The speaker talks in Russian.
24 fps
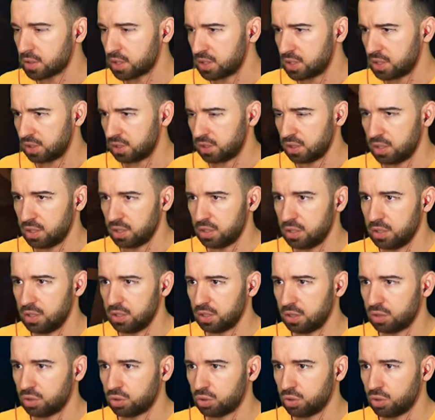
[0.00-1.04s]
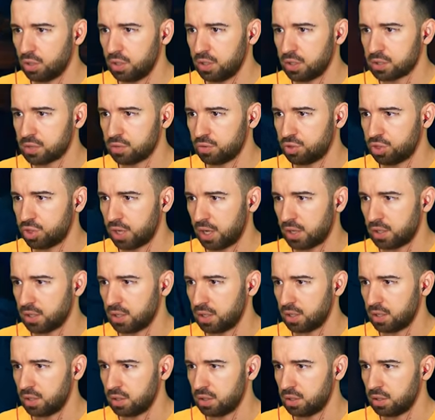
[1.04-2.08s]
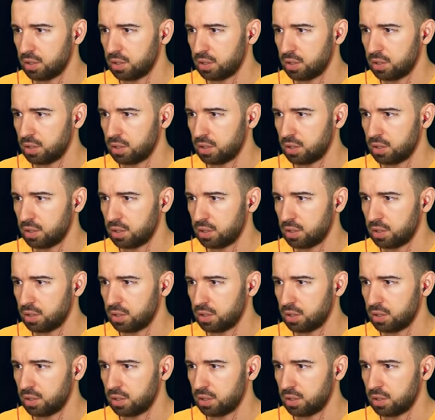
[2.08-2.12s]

Кстати, это не то ли случайно?